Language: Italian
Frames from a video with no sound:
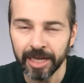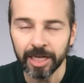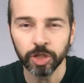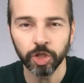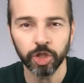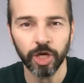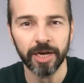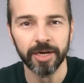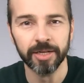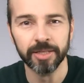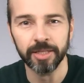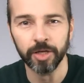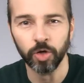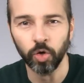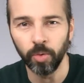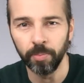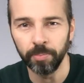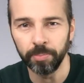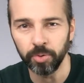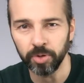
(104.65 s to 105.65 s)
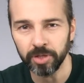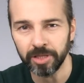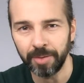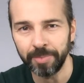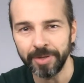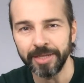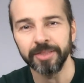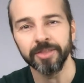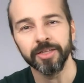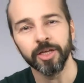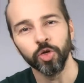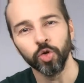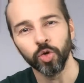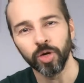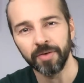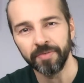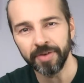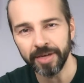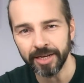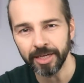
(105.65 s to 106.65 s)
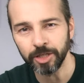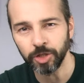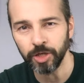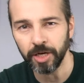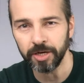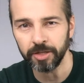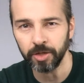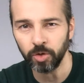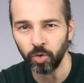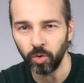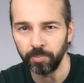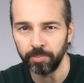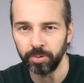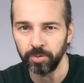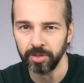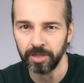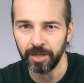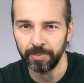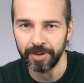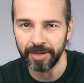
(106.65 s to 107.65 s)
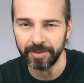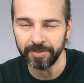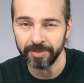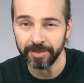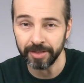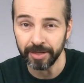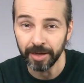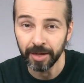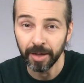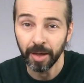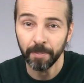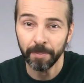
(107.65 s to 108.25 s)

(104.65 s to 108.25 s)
certi comportamenti e non avere certi comportamenti,